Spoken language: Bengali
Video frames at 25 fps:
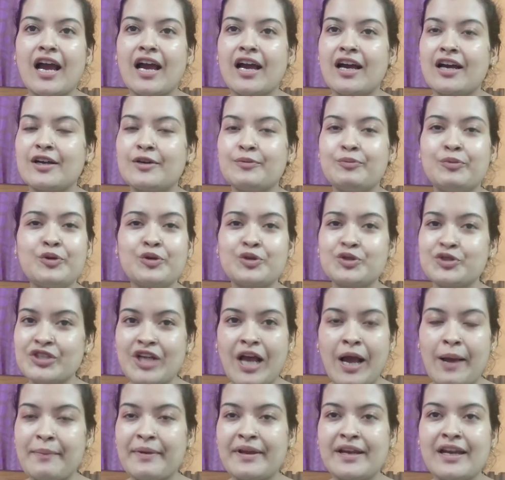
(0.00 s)
আর পুটুস
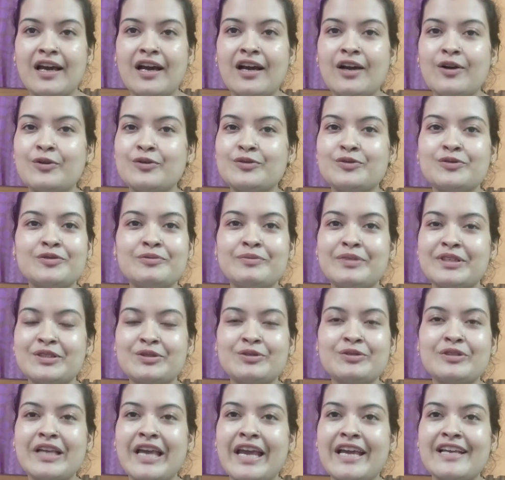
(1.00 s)
খাবে না ও দুধ
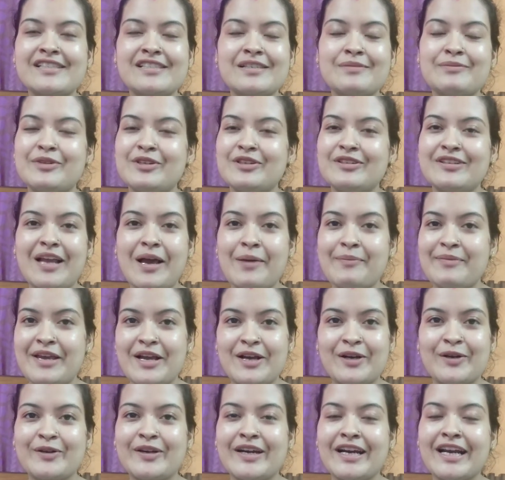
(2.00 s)
বিস্কুট খেয়েছে বললো না আমি
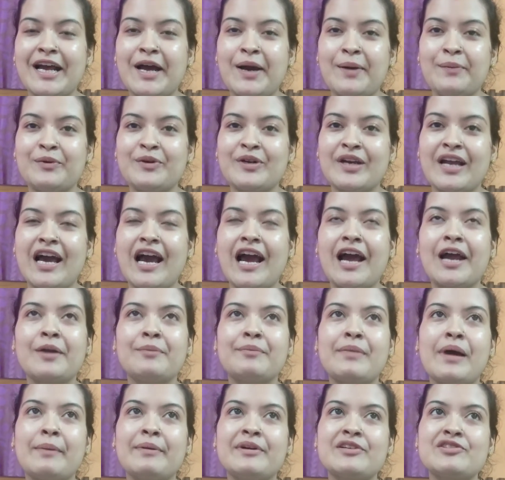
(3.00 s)
এখন আর খাবো না আর
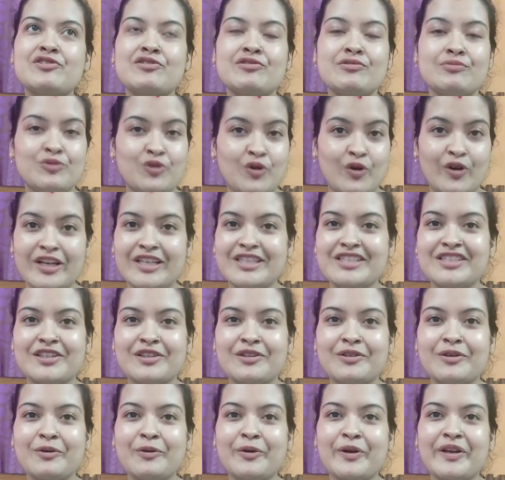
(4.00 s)
বাবার জন্য মুখ করে
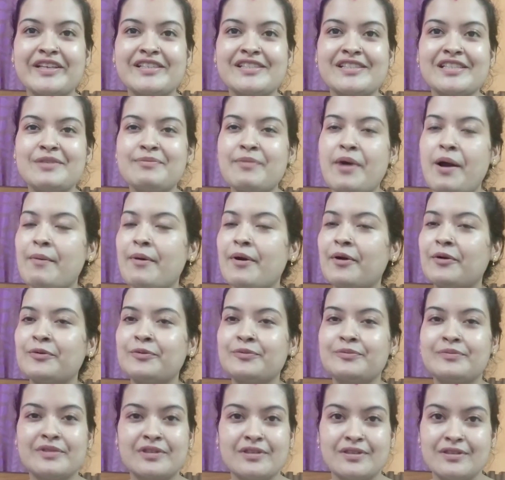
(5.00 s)
সেদ্ধ করেছি বাবাও
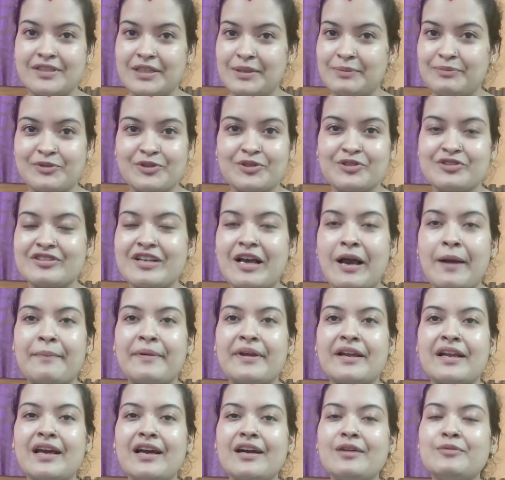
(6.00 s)
ডিপ রোস্ট খাবে
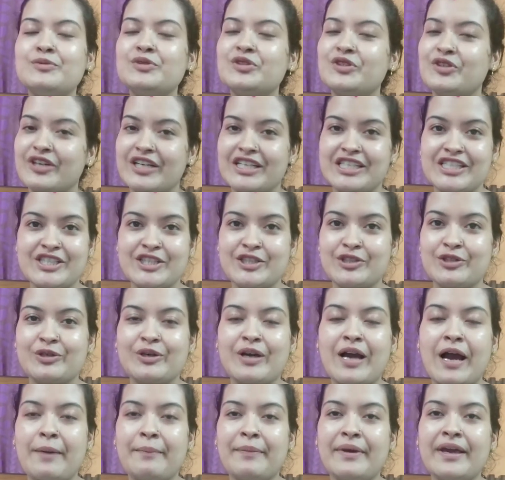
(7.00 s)
না মুখ করে সেদ্ধ
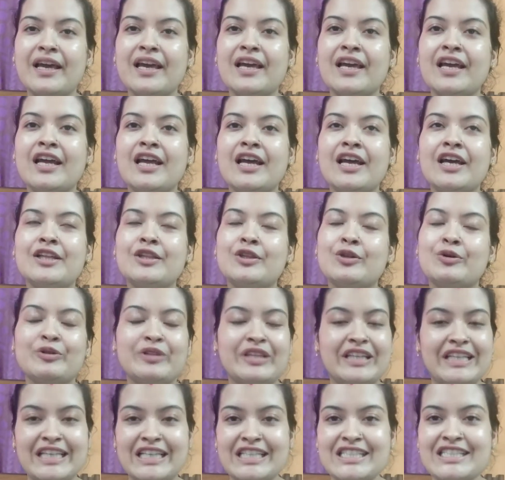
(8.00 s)
খাবে তো
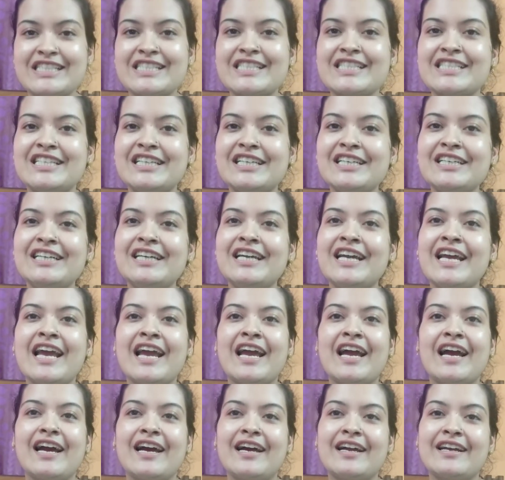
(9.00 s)
দিয়ে এসেছি
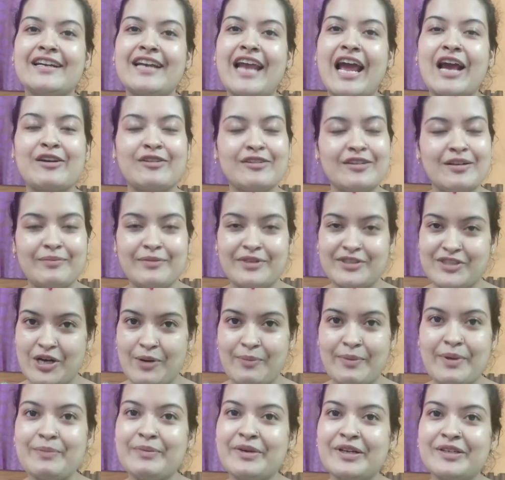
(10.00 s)
আর এখন আমরা
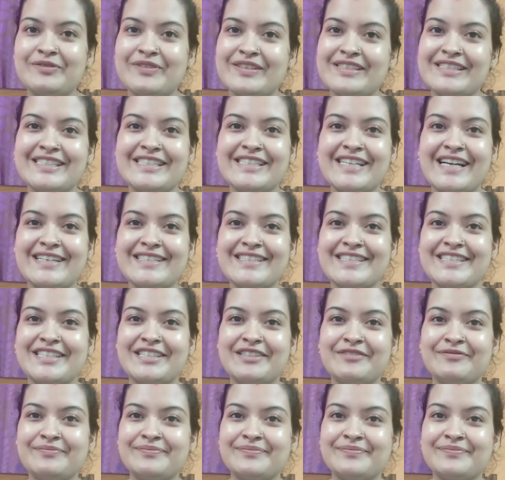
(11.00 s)
সবাই ব্রেকফাস্ট সারছি